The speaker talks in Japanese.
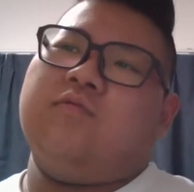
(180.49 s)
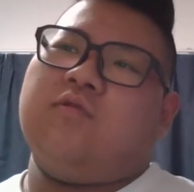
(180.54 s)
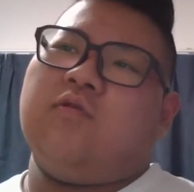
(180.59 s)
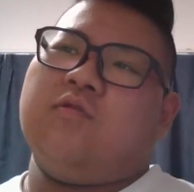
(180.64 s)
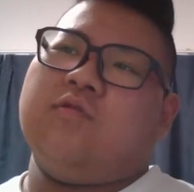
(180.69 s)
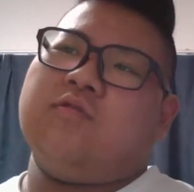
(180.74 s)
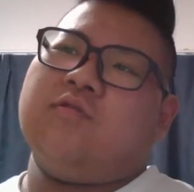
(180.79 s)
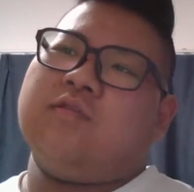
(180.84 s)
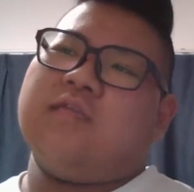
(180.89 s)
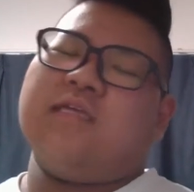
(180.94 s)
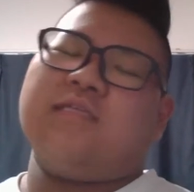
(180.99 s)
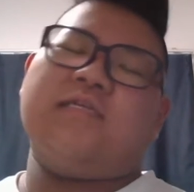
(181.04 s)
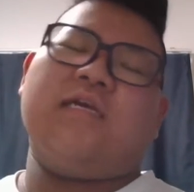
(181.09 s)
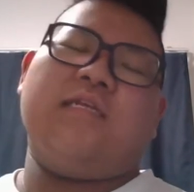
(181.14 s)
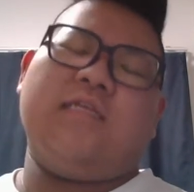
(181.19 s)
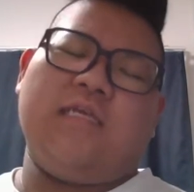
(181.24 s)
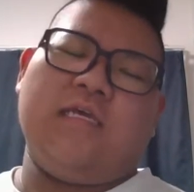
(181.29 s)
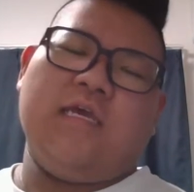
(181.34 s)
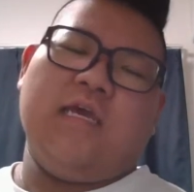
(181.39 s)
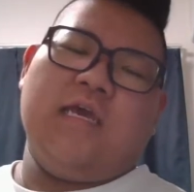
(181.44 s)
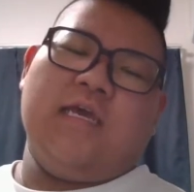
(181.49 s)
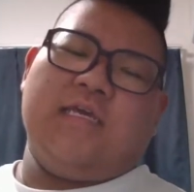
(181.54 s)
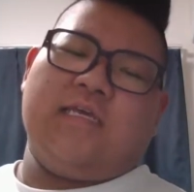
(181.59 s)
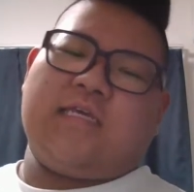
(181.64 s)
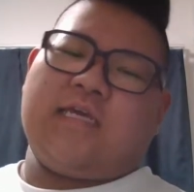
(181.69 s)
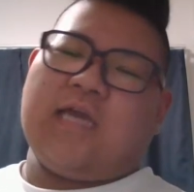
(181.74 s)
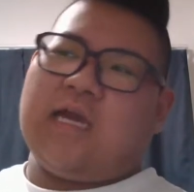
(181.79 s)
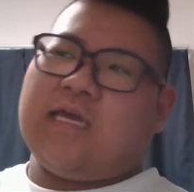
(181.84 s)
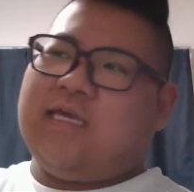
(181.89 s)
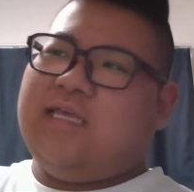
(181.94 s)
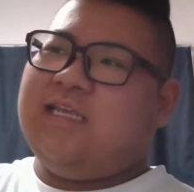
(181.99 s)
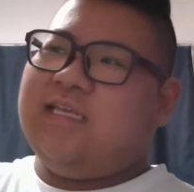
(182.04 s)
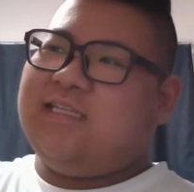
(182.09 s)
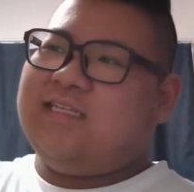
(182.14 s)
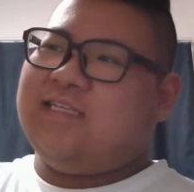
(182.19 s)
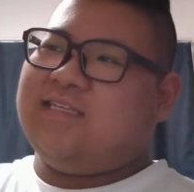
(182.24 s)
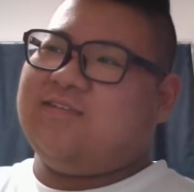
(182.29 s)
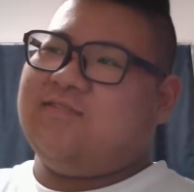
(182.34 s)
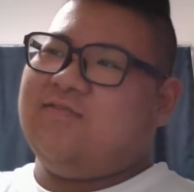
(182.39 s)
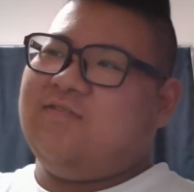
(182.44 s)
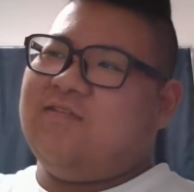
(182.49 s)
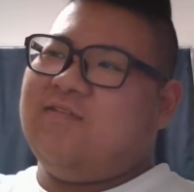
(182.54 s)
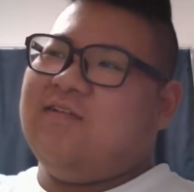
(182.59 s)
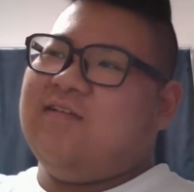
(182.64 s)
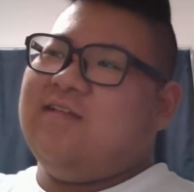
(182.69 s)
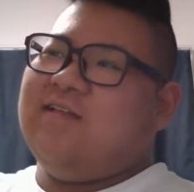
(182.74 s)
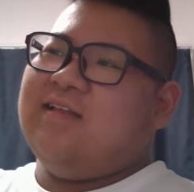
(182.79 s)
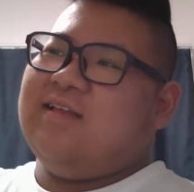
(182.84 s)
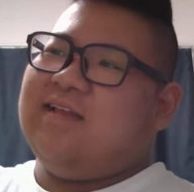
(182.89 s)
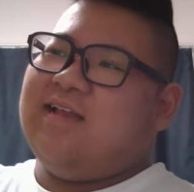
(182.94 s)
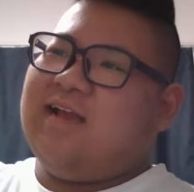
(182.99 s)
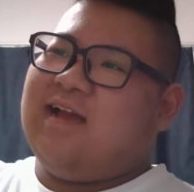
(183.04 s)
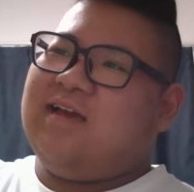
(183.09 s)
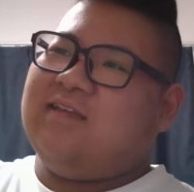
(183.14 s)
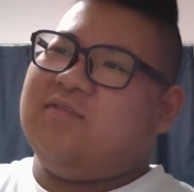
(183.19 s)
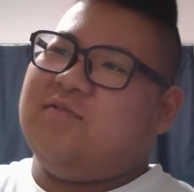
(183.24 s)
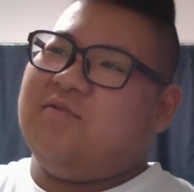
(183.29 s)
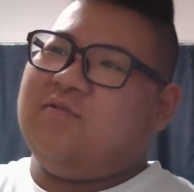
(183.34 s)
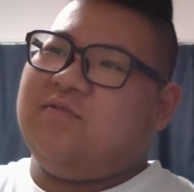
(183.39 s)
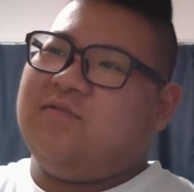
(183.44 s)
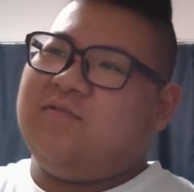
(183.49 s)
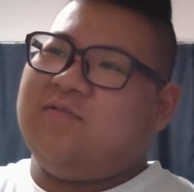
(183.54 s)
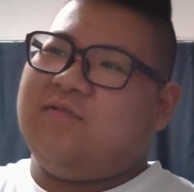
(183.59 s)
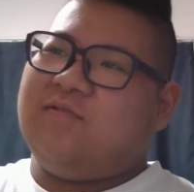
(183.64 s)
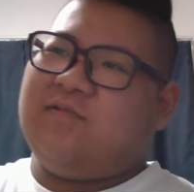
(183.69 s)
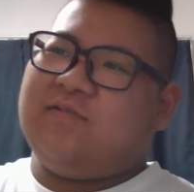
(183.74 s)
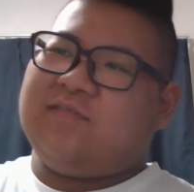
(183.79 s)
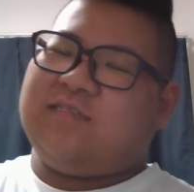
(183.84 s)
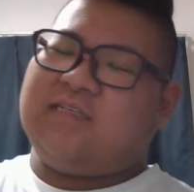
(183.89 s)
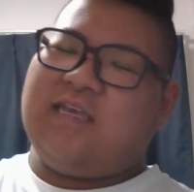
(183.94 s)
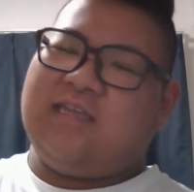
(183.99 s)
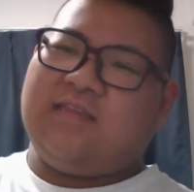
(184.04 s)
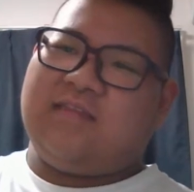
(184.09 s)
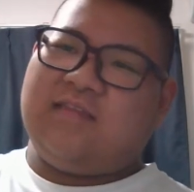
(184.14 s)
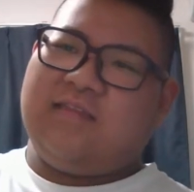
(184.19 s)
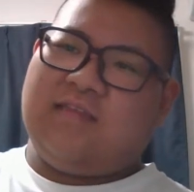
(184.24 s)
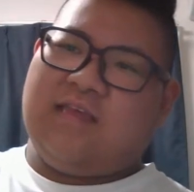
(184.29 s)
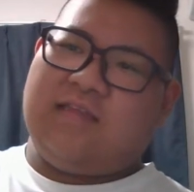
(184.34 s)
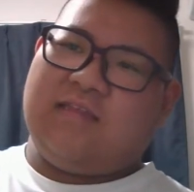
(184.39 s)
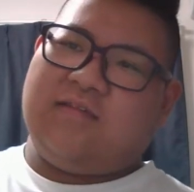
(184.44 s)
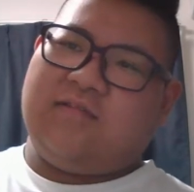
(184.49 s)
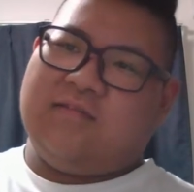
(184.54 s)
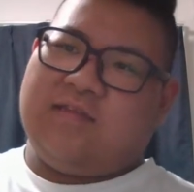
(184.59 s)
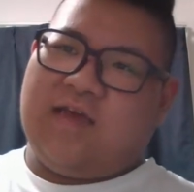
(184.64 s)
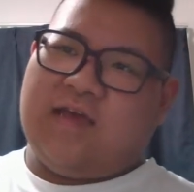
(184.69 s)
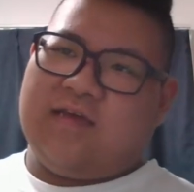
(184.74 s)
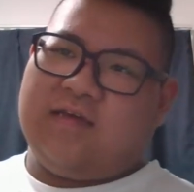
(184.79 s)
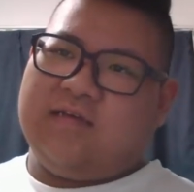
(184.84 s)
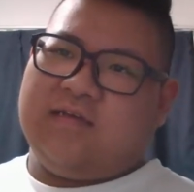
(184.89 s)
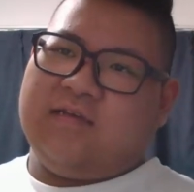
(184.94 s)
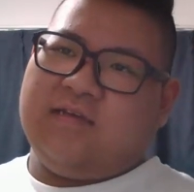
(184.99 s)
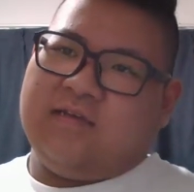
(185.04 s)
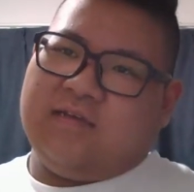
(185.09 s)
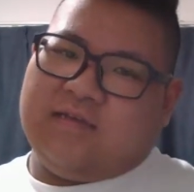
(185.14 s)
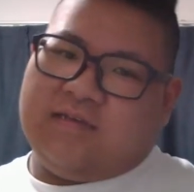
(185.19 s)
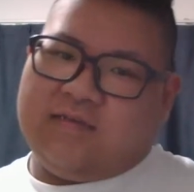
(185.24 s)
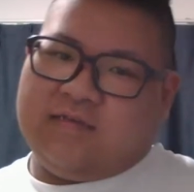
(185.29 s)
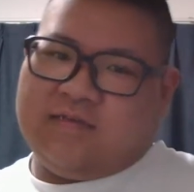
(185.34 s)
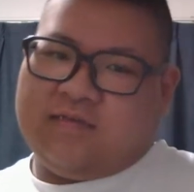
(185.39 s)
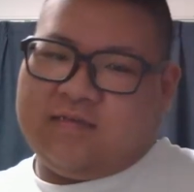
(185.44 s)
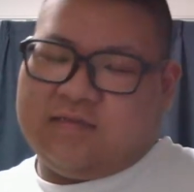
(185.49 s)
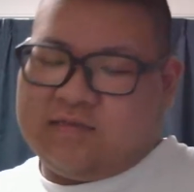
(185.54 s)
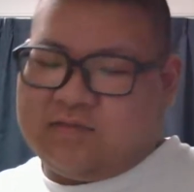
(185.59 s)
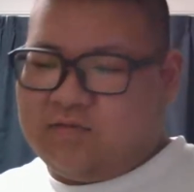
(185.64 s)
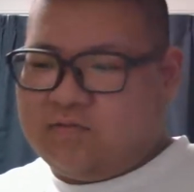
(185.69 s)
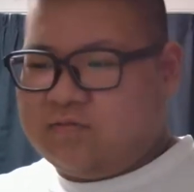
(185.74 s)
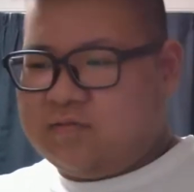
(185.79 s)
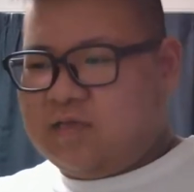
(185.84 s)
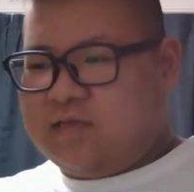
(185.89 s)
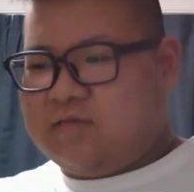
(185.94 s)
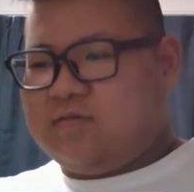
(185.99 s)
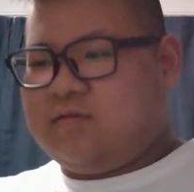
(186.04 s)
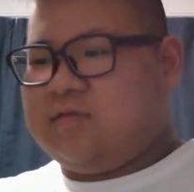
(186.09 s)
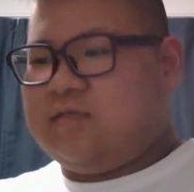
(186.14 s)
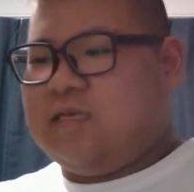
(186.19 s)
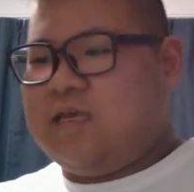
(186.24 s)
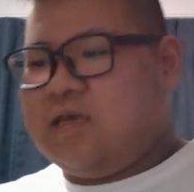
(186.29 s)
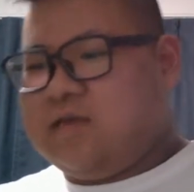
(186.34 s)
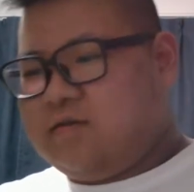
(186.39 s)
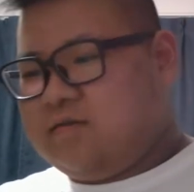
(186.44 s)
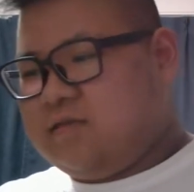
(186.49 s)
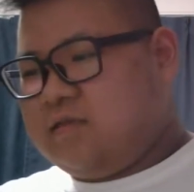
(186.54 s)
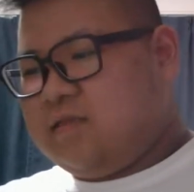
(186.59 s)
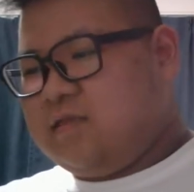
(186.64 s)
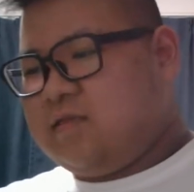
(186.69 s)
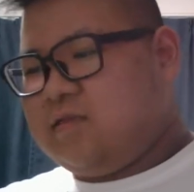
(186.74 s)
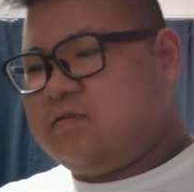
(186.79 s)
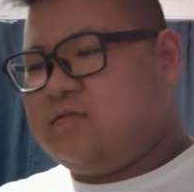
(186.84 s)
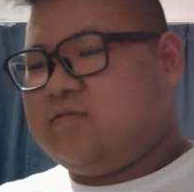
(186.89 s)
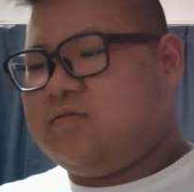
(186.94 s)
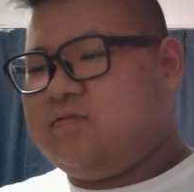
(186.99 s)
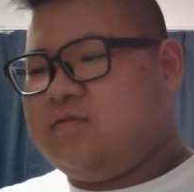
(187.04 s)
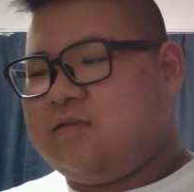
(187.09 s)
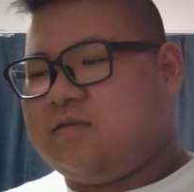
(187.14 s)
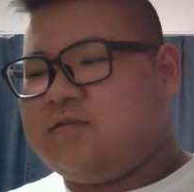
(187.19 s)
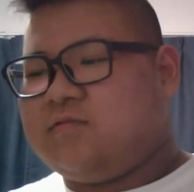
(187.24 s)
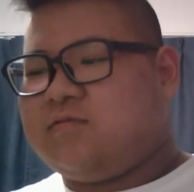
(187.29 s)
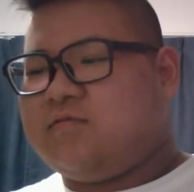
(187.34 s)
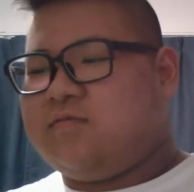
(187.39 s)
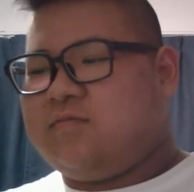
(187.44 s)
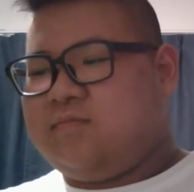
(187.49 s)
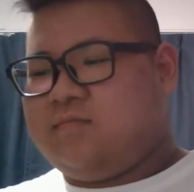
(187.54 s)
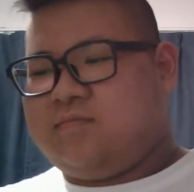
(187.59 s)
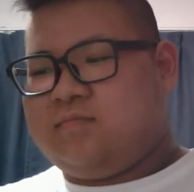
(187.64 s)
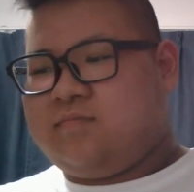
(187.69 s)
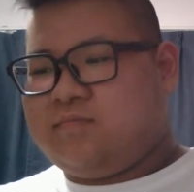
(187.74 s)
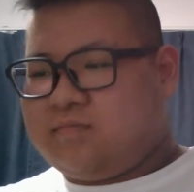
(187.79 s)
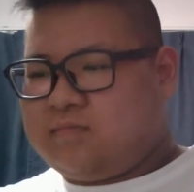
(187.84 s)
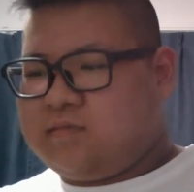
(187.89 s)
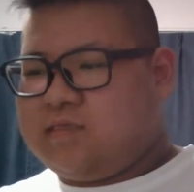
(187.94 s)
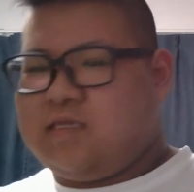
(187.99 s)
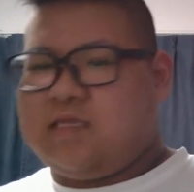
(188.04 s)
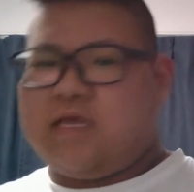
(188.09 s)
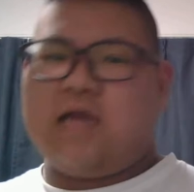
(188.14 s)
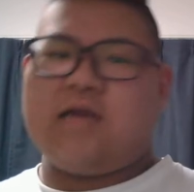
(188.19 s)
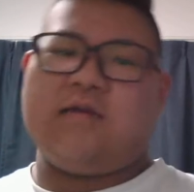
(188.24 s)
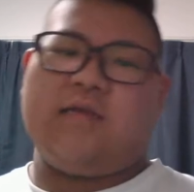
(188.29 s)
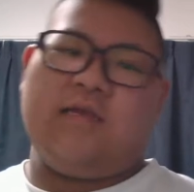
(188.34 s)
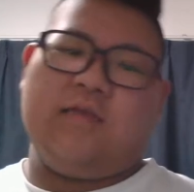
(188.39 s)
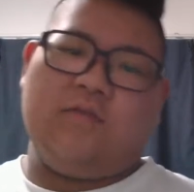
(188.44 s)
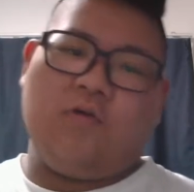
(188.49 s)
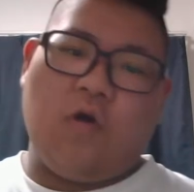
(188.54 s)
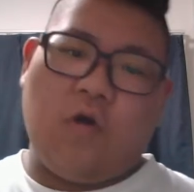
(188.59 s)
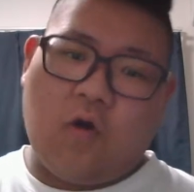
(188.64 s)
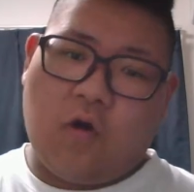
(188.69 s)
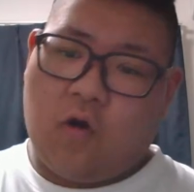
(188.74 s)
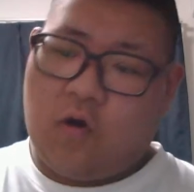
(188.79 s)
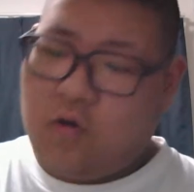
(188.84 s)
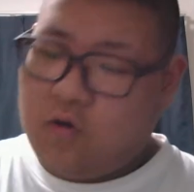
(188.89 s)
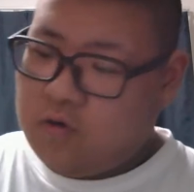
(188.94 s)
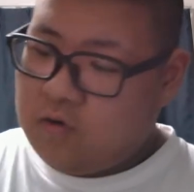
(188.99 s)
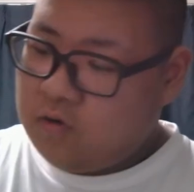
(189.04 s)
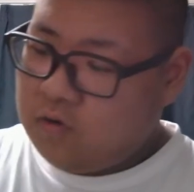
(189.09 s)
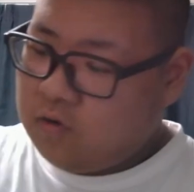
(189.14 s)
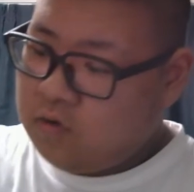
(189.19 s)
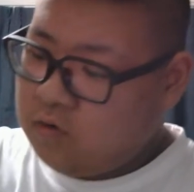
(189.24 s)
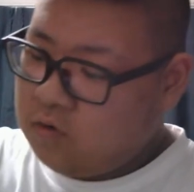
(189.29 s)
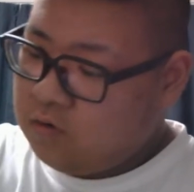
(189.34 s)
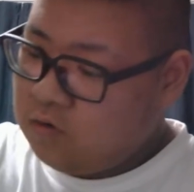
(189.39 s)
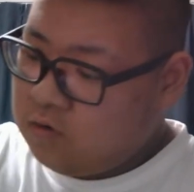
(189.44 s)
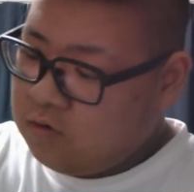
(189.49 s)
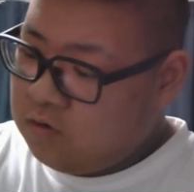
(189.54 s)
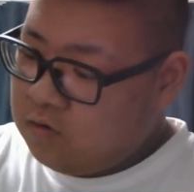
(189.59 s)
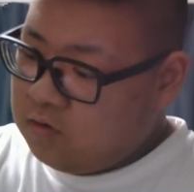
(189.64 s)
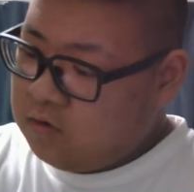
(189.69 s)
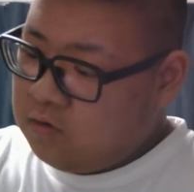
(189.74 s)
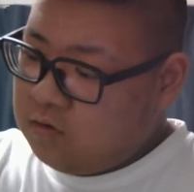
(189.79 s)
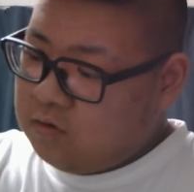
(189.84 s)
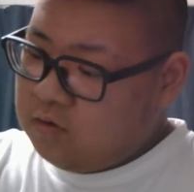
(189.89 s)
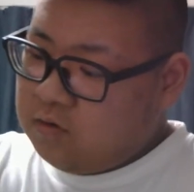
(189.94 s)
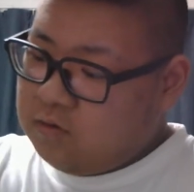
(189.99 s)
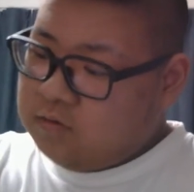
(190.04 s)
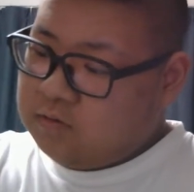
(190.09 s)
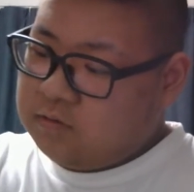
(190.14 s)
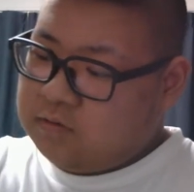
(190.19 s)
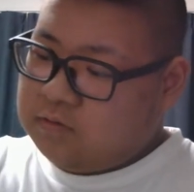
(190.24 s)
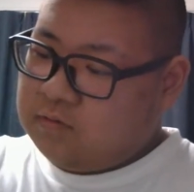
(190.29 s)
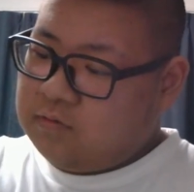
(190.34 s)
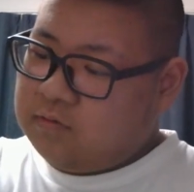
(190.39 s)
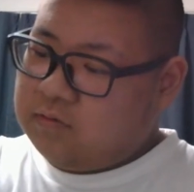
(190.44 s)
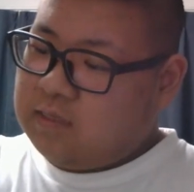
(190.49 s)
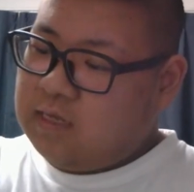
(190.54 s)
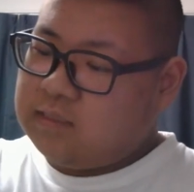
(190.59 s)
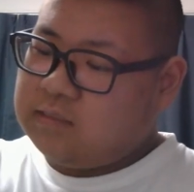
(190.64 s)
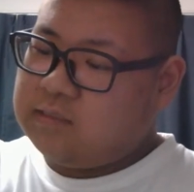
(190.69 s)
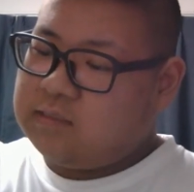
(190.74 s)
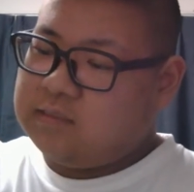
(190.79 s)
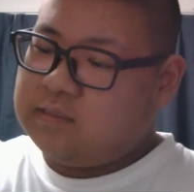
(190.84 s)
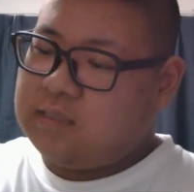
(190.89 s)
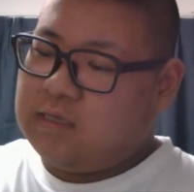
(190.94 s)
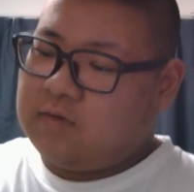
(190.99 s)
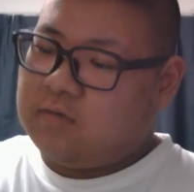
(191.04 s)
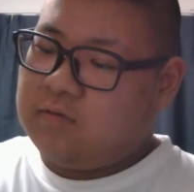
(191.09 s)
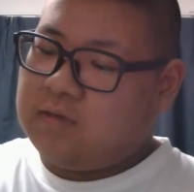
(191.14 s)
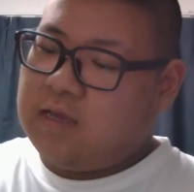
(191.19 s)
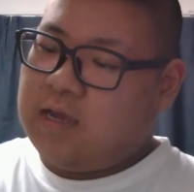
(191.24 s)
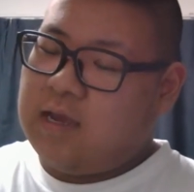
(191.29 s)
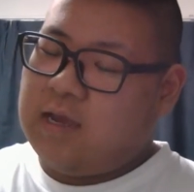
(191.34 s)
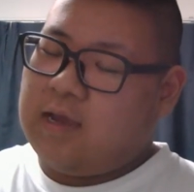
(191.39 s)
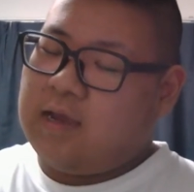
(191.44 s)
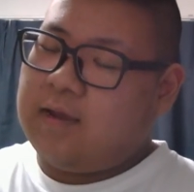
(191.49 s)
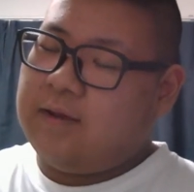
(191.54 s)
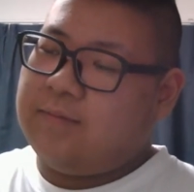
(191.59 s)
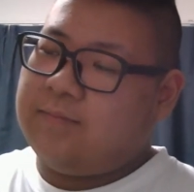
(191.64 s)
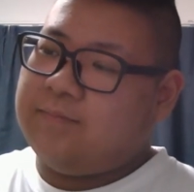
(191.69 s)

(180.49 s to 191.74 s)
トイスト確かに、ヒカキンってその、あのー、すけ、なんだろうな、そうなんとか声優で出てくるのはちょっと、んってなるけど、その、なんつうんだろうな、